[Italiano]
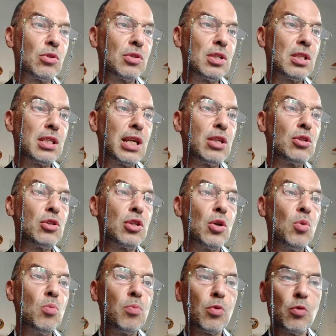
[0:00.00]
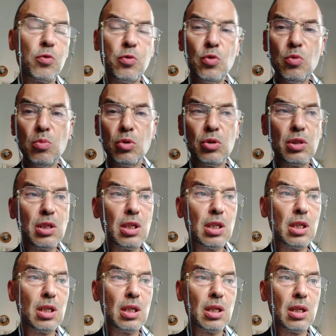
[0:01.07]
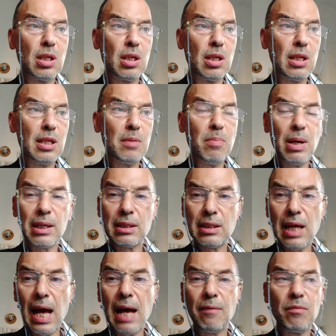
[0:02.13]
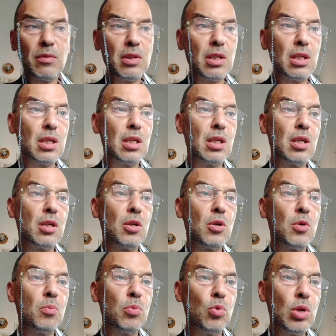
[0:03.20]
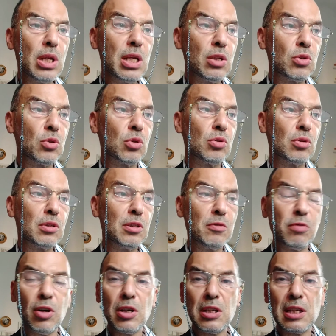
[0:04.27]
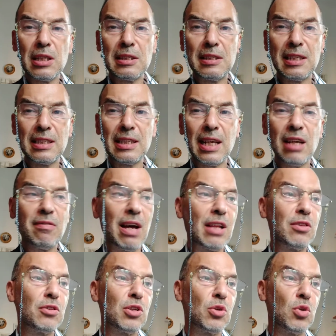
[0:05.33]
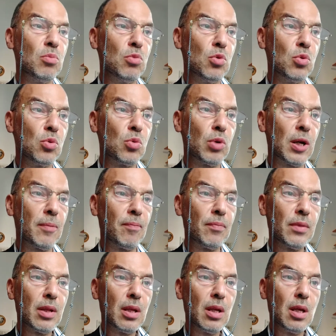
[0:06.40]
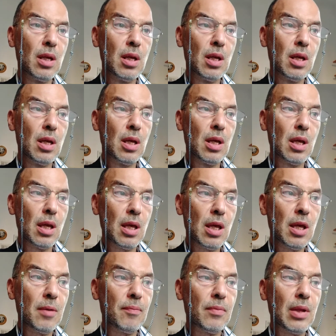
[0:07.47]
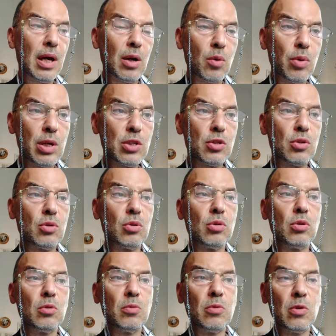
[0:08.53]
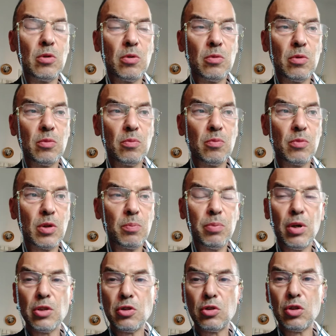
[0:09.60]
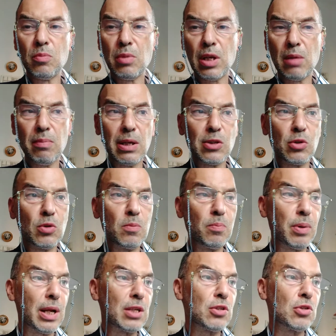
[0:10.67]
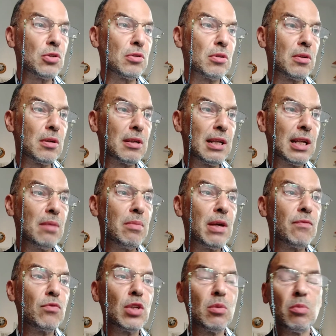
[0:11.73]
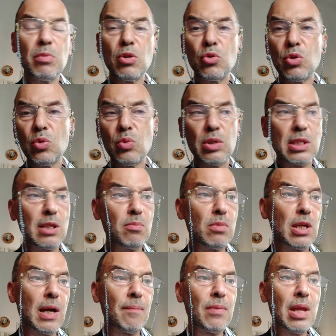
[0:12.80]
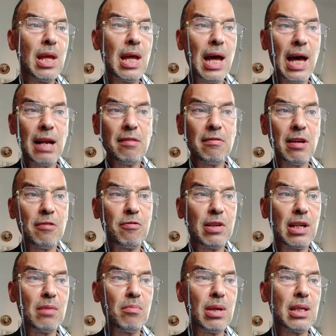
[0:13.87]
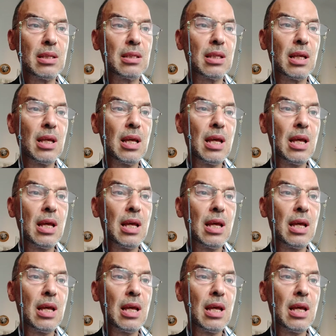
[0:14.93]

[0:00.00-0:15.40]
si sente un profumo di libertà, di pulito, di voglia di andare avanti comunque. E a questo proposito mi è rimasto impresso nella mente il momento in cui Samia arriva finalmente